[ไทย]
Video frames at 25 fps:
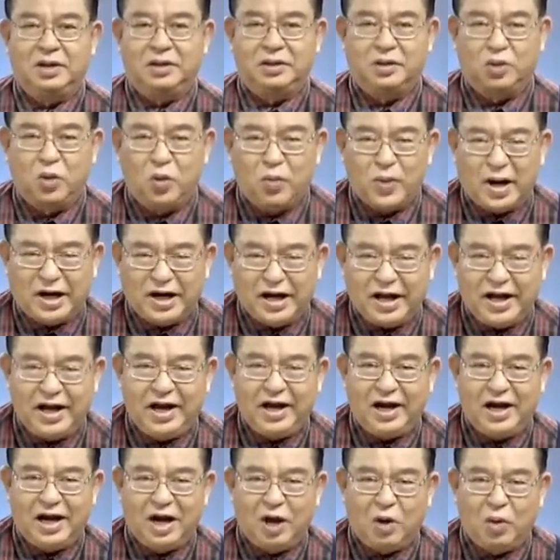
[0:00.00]
ทุกวันนี้
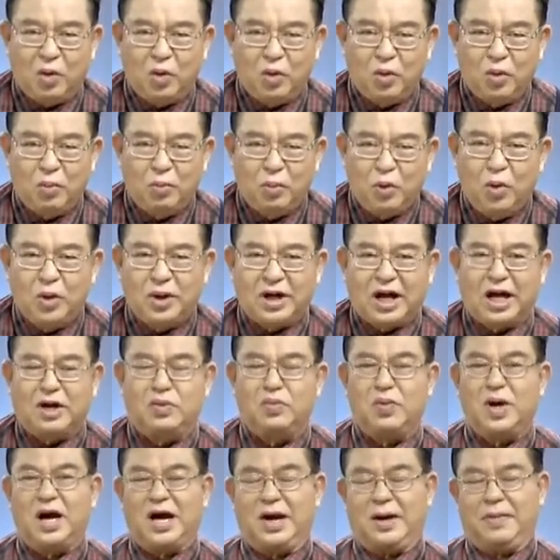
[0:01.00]
เราพูดกัน
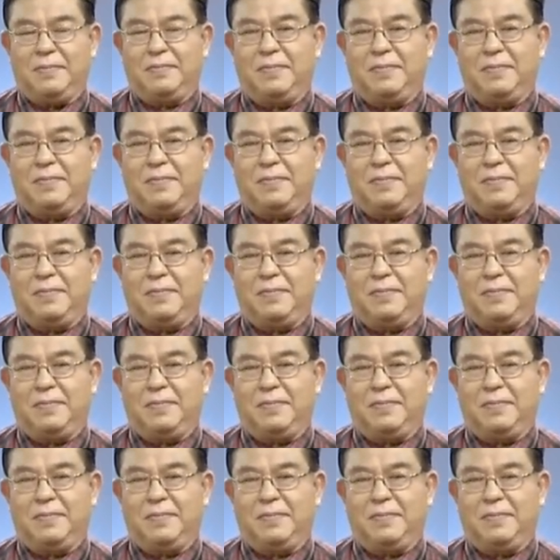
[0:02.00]
ว่า